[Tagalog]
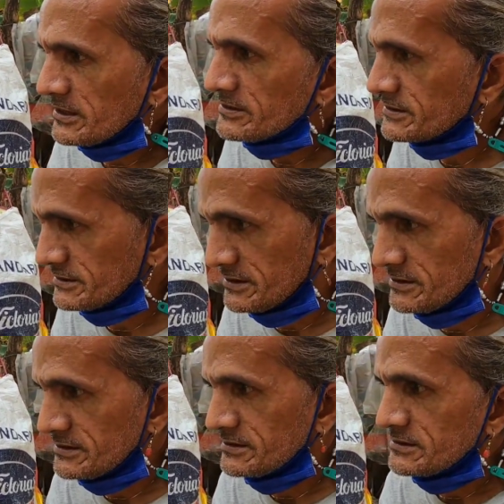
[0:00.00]
Ate na
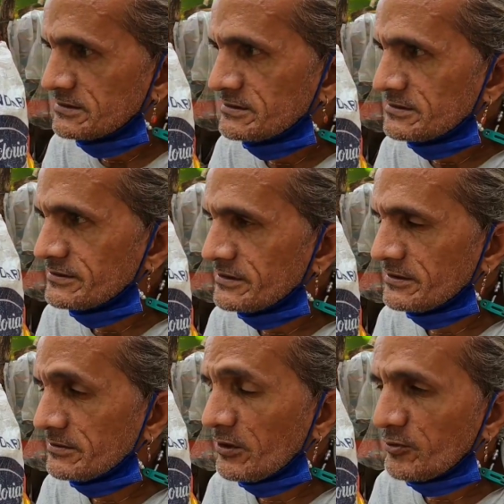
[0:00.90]
lang. No?
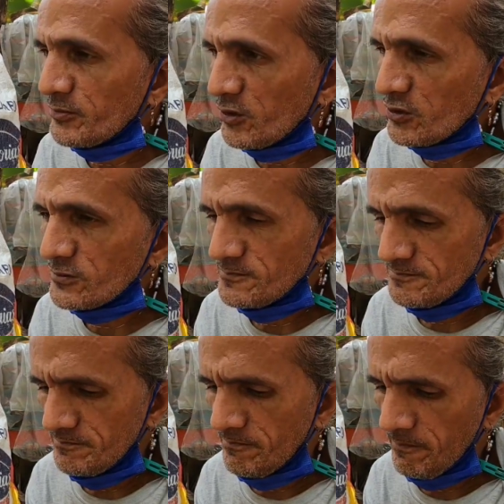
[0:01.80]
Opo.
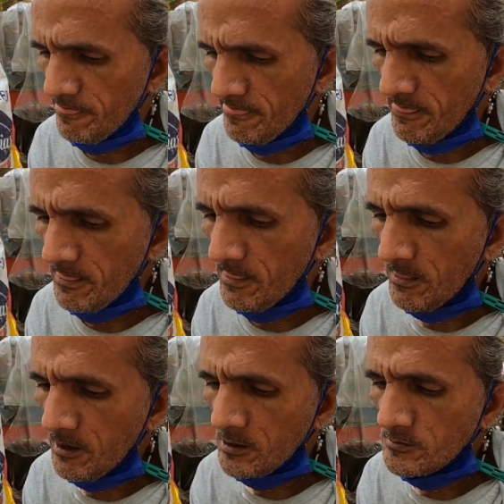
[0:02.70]
Ah.
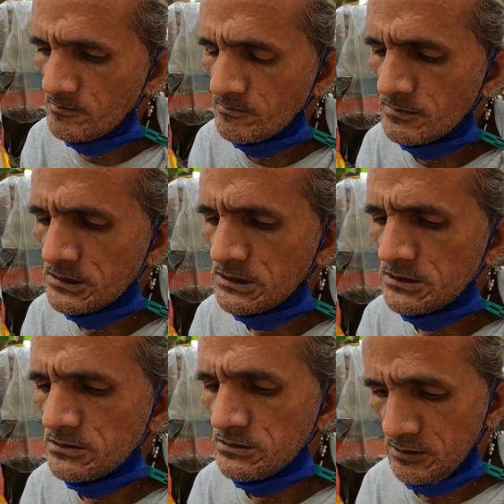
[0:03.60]
Ate
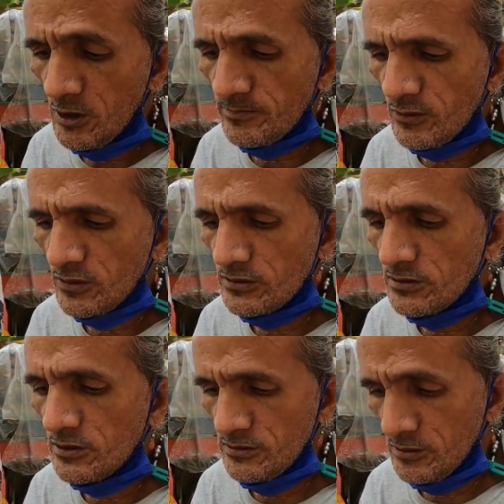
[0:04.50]
ilin ilin no?
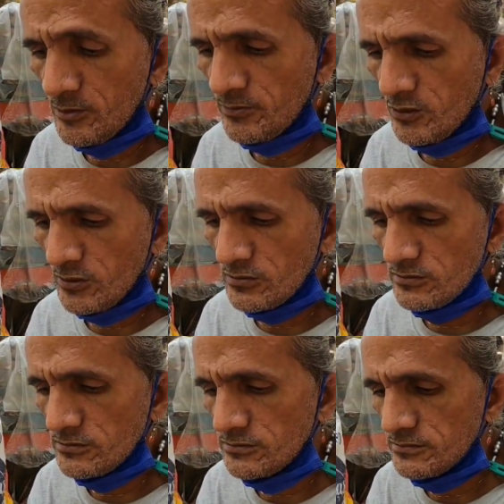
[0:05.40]
ilin Opo.
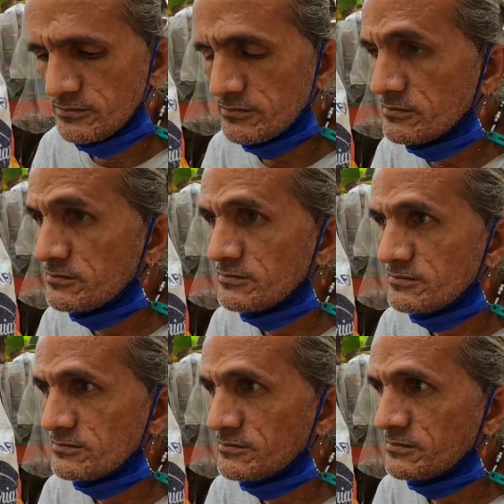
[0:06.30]
Um,
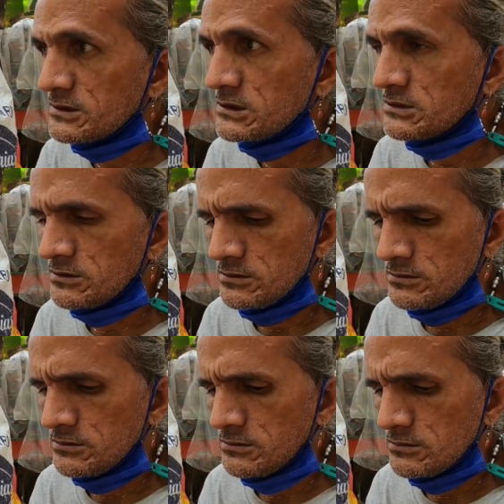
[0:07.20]
ano ba ang
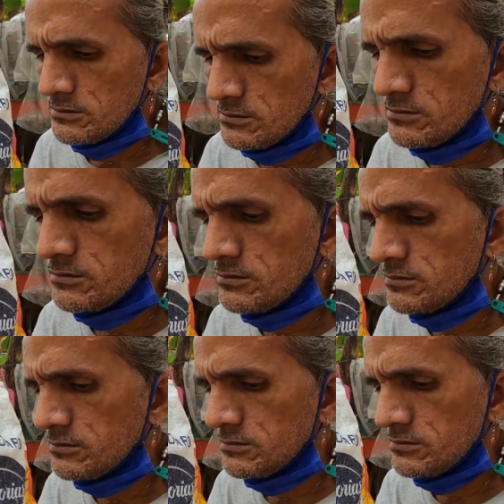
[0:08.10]
nung
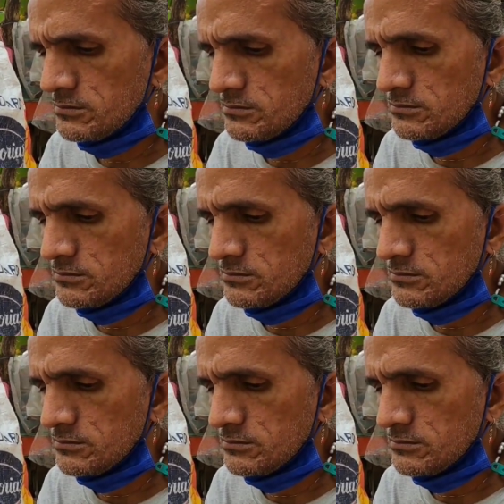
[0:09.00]
bata ka?